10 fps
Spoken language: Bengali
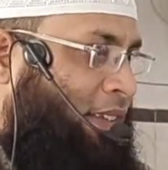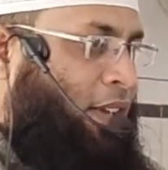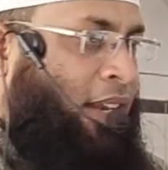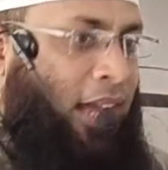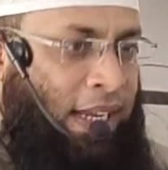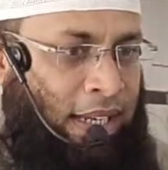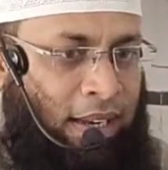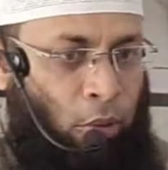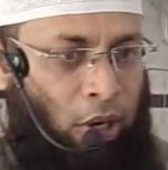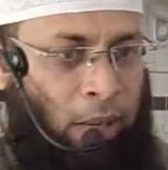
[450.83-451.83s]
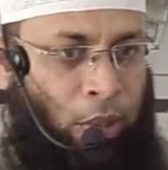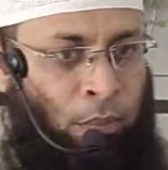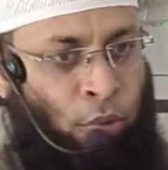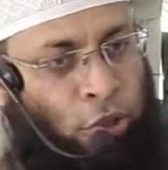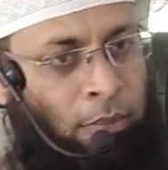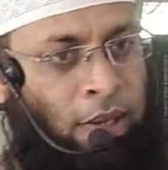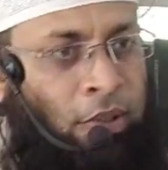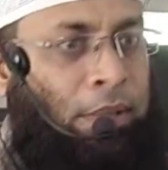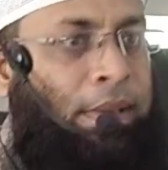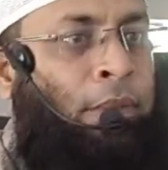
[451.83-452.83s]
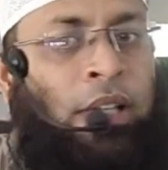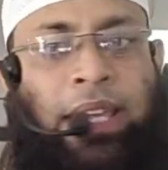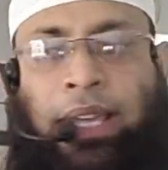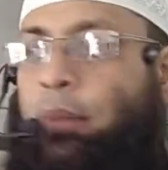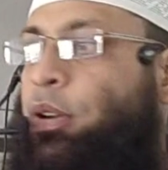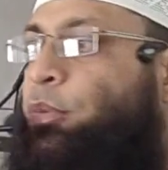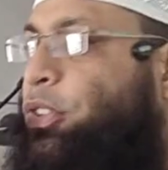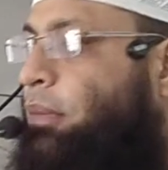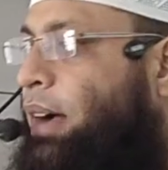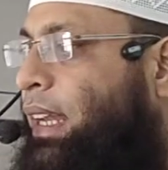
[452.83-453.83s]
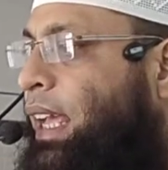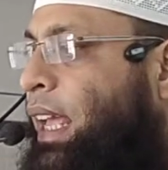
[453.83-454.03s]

তাহলে লাইলাল্লাহ বলার পরে মুসলমান হতে হবে এবং কেমন মুসলমান